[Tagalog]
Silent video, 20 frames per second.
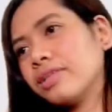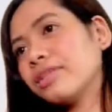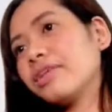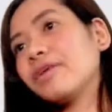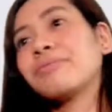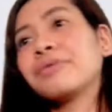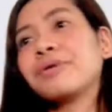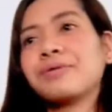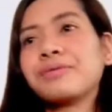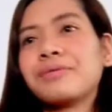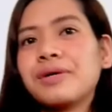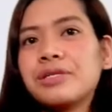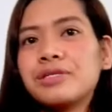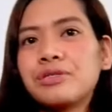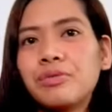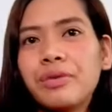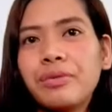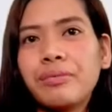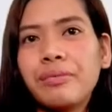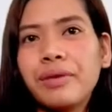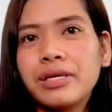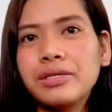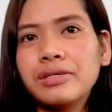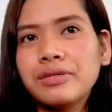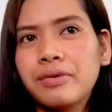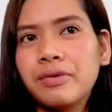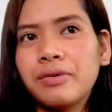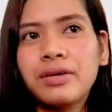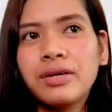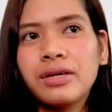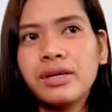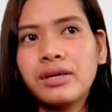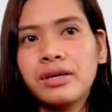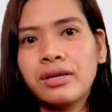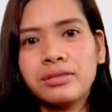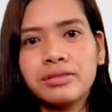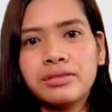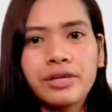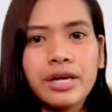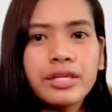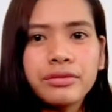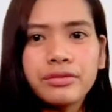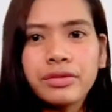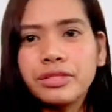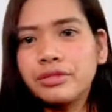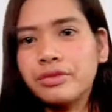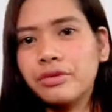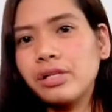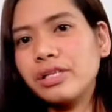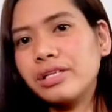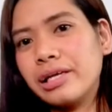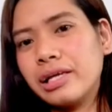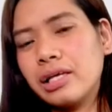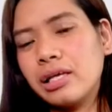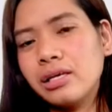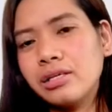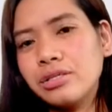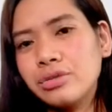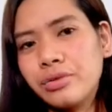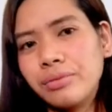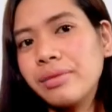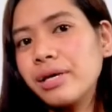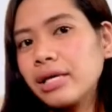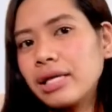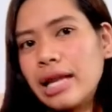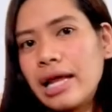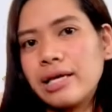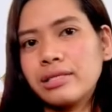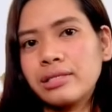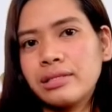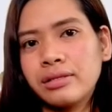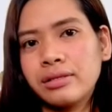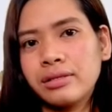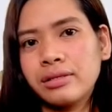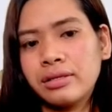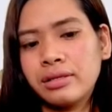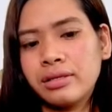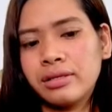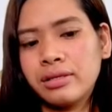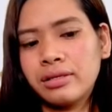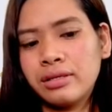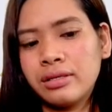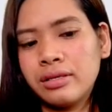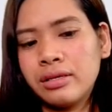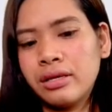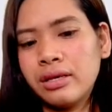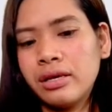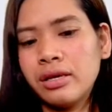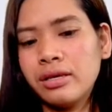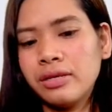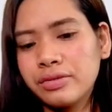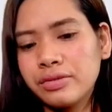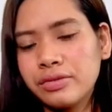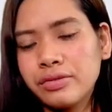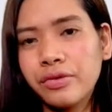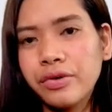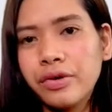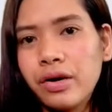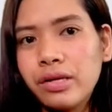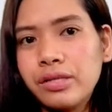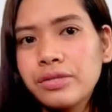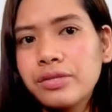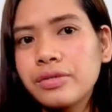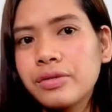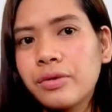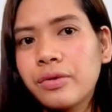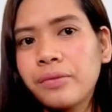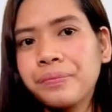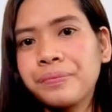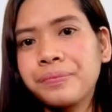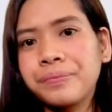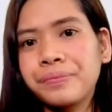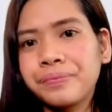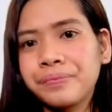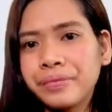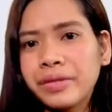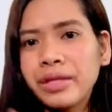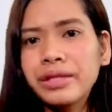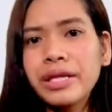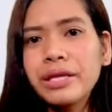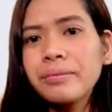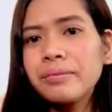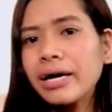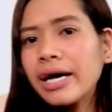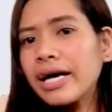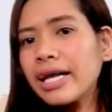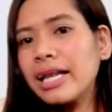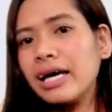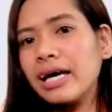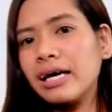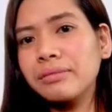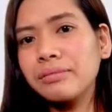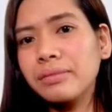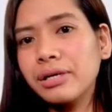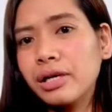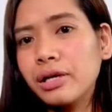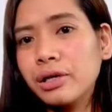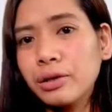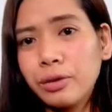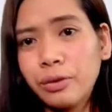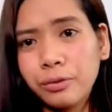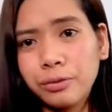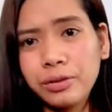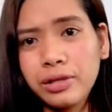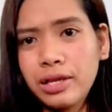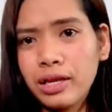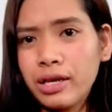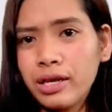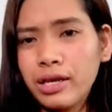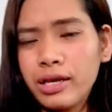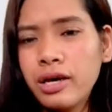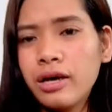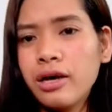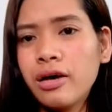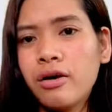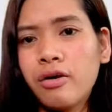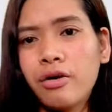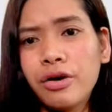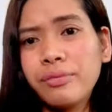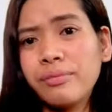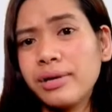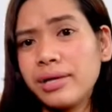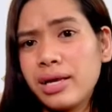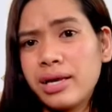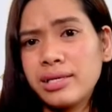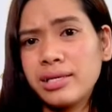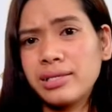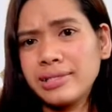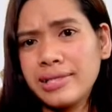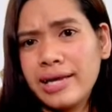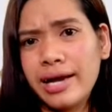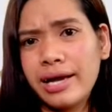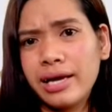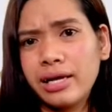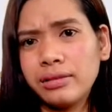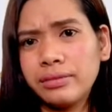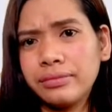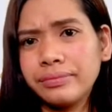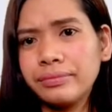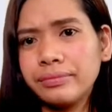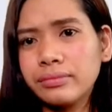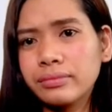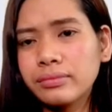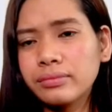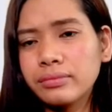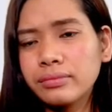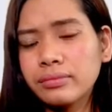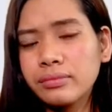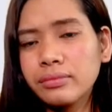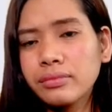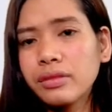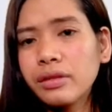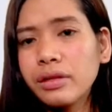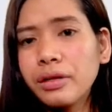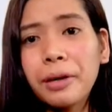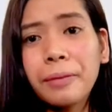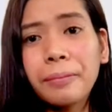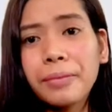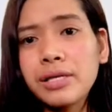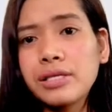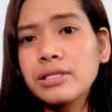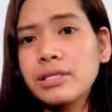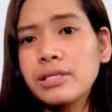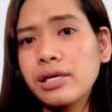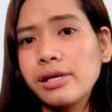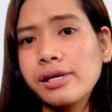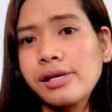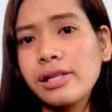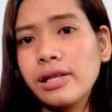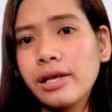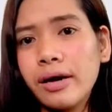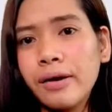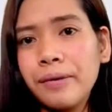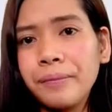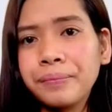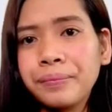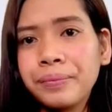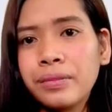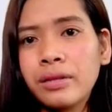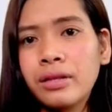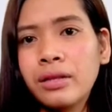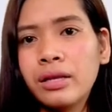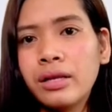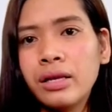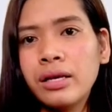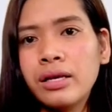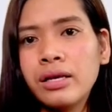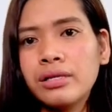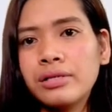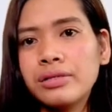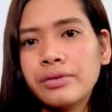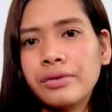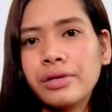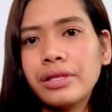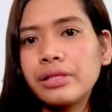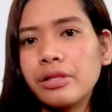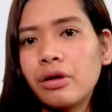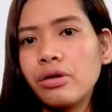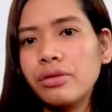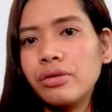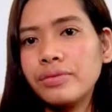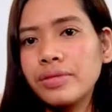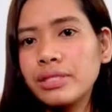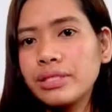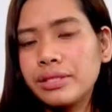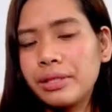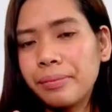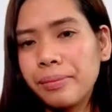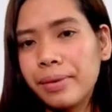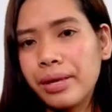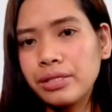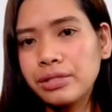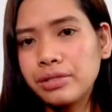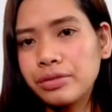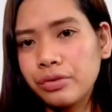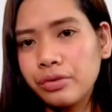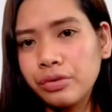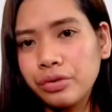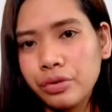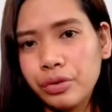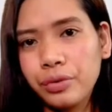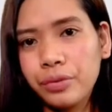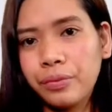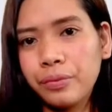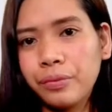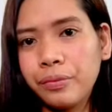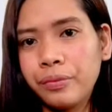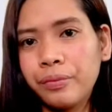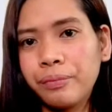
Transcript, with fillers: Hindi ako marunong mag-swimming. So, try to enroll swimming class. So, yun. So, hindi naman kailangan maging lonely or maging sad kapag single ka. So, it always depends on you.